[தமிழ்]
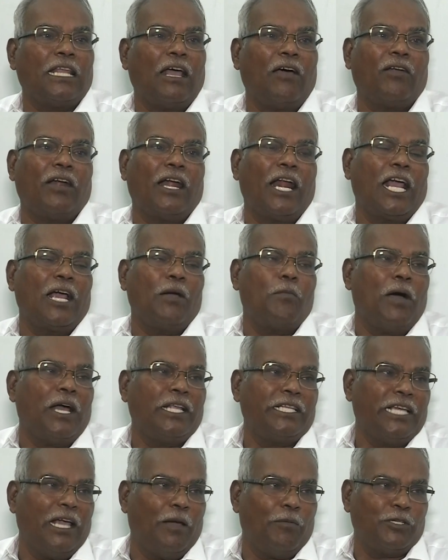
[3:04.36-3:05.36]
அந்த தவறை நாங்கள்
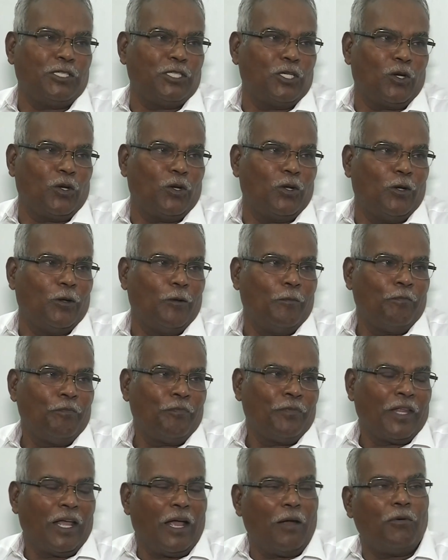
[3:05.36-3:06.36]
மாற்றி அமைச்சிடுறோம்
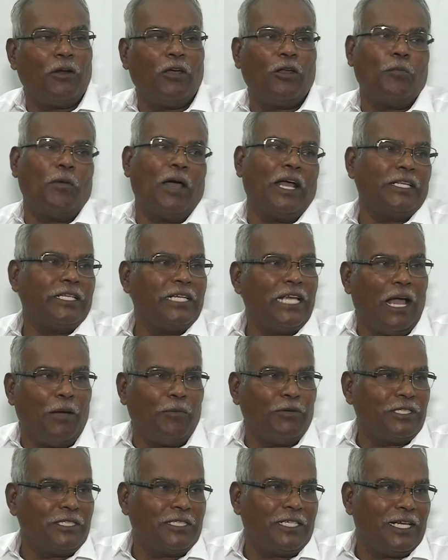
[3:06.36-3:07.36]
அப்படின்னு ஒரு மாற்றியும்
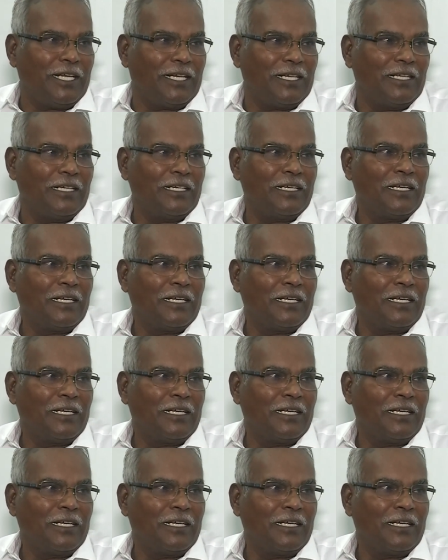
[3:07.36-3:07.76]
அமைச்சிட்டார்